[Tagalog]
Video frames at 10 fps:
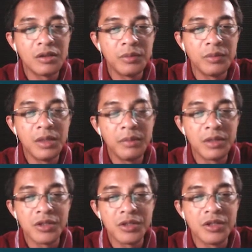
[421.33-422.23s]
to be delivered
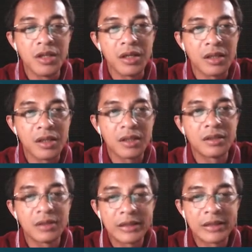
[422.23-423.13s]
is generic.
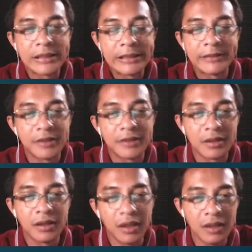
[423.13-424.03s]

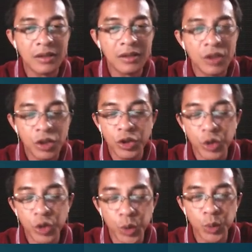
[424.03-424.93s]
Okay.
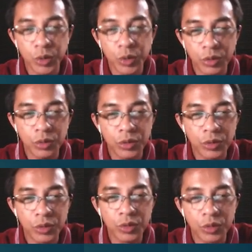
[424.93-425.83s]
You you you
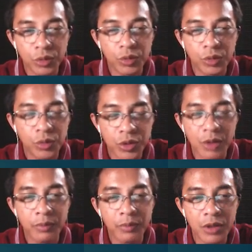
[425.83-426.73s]

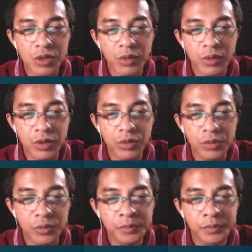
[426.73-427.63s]
example is when you
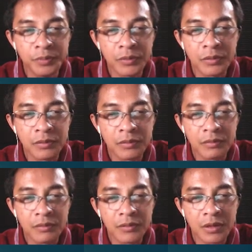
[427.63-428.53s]

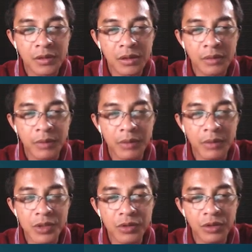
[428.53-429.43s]

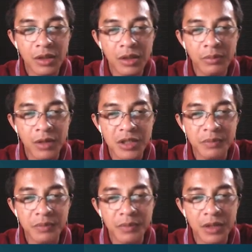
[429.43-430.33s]
promise to deliver a,
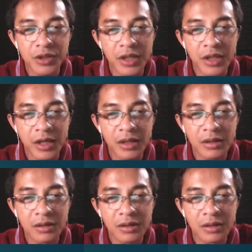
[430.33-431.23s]
a generic
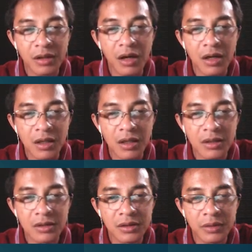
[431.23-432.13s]
car
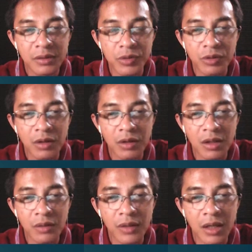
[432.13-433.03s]
Kasi yung car
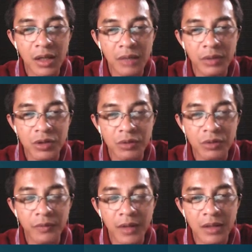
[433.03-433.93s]
nawala because of
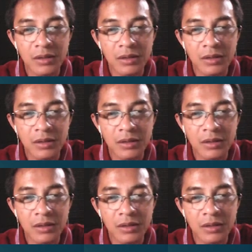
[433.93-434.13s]
flood